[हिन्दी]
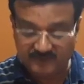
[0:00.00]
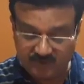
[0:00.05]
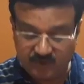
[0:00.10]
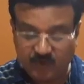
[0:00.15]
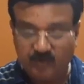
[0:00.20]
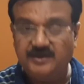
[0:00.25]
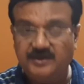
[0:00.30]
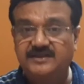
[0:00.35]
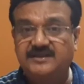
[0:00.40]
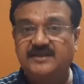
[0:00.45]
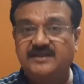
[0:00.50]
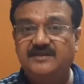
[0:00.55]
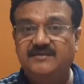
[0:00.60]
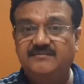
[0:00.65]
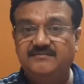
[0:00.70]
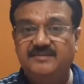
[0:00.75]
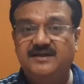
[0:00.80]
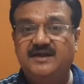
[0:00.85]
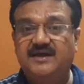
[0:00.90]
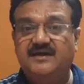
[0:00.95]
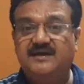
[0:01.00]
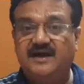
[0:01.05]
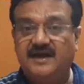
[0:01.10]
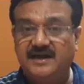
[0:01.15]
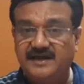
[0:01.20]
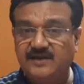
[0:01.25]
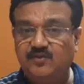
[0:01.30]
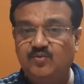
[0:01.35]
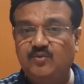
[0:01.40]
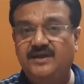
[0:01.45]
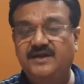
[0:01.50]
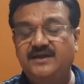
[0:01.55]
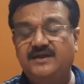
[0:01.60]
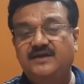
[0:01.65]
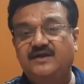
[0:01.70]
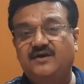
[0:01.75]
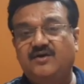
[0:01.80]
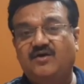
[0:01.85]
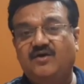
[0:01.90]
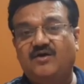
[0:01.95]
लौटे थे बिना हारे हुए
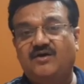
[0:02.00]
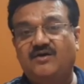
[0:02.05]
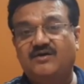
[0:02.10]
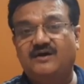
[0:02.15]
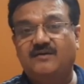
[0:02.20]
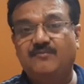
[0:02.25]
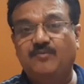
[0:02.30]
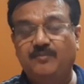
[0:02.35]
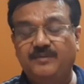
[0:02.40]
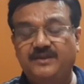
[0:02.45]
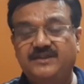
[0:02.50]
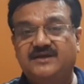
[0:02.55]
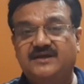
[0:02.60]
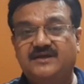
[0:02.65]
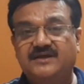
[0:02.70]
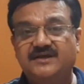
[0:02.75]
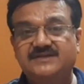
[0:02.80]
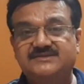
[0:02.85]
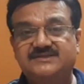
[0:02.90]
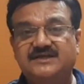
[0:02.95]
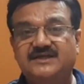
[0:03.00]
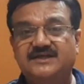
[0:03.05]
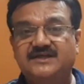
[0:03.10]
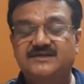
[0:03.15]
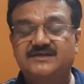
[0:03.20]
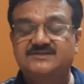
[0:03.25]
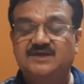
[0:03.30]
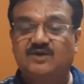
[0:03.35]
और अब उम्मीद करनी चाहिए कि